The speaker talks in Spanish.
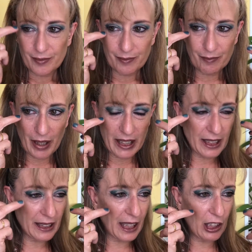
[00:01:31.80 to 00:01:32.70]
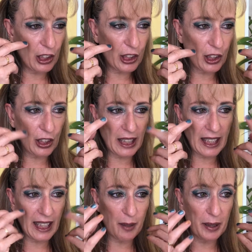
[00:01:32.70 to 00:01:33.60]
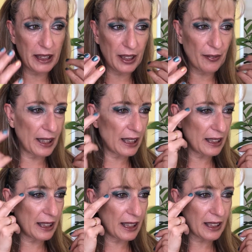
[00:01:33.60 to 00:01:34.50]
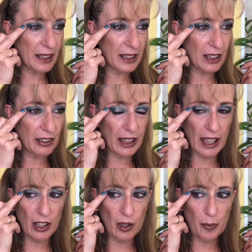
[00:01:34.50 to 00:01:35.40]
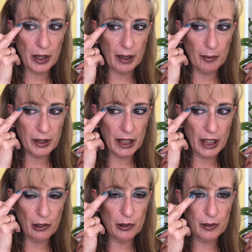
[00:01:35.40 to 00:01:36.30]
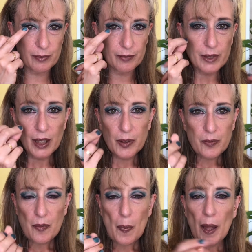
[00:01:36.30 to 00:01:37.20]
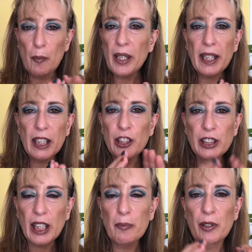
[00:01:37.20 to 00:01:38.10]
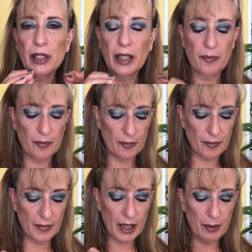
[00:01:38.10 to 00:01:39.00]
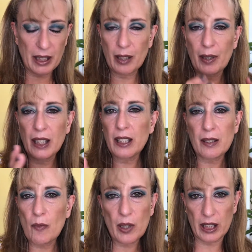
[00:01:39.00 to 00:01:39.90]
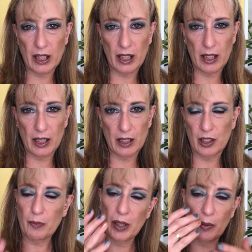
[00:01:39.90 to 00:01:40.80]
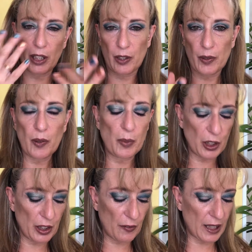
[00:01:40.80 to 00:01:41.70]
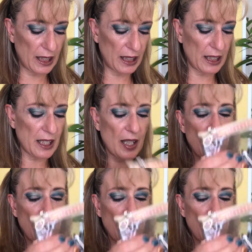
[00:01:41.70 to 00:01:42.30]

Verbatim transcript: Veis que traigo los ojos ligeramente diferentes. Este lo traigo porque vamos a hacer un... Voy a hacer dos ejemplos de, de brilli brillis muy sencillitos, pero bueno, un poco diferentes.